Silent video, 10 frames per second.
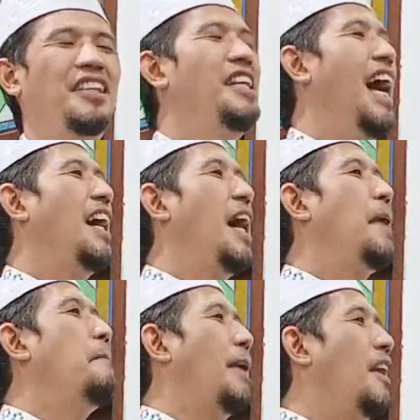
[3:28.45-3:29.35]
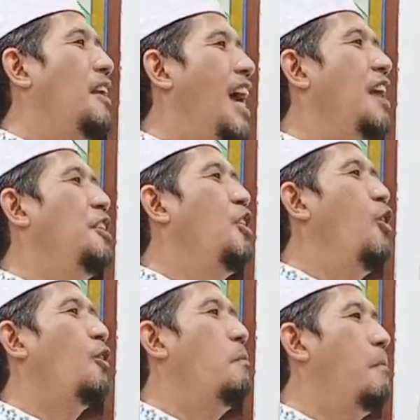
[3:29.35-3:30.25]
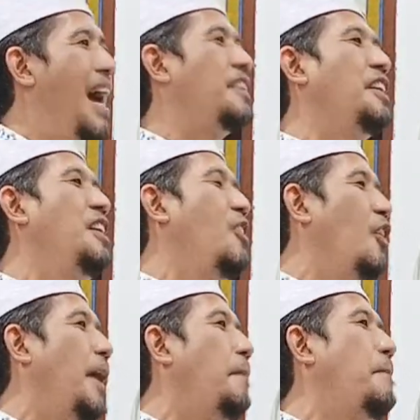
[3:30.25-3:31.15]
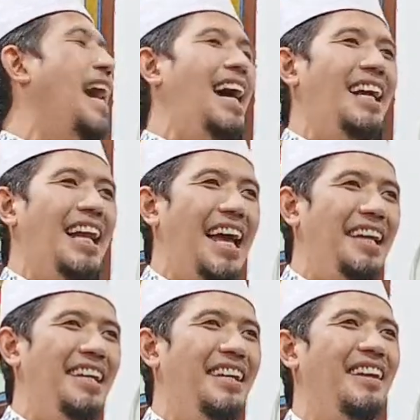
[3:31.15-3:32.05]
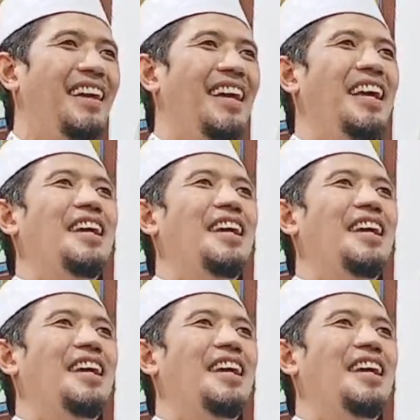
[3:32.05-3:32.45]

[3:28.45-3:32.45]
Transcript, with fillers: tidak akan pernah dihormati oleh pihak lain